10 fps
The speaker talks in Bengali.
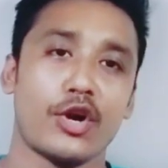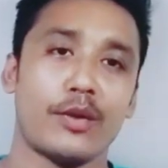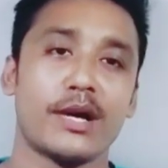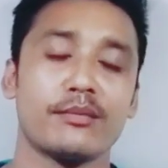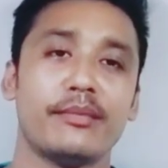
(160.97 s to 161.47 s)

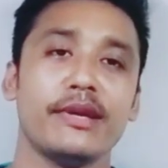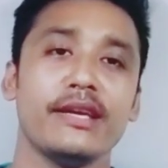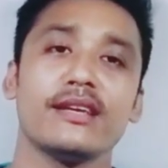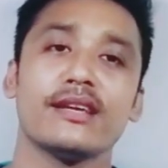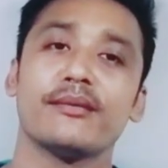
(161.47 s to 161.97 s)

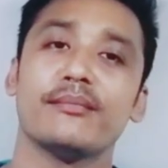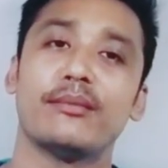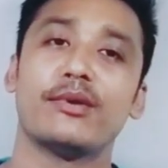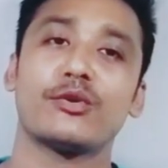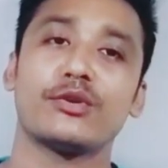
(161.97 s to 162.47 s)
সমানভাবেই
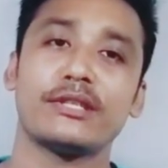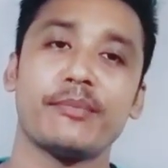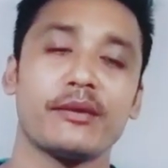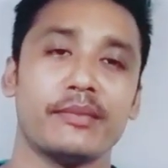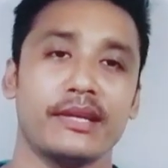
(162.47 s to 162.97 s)
ব্যবহার করতে
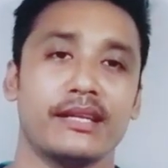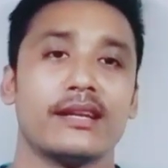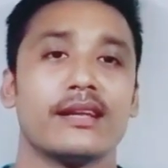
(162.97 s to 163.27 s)
পারবেন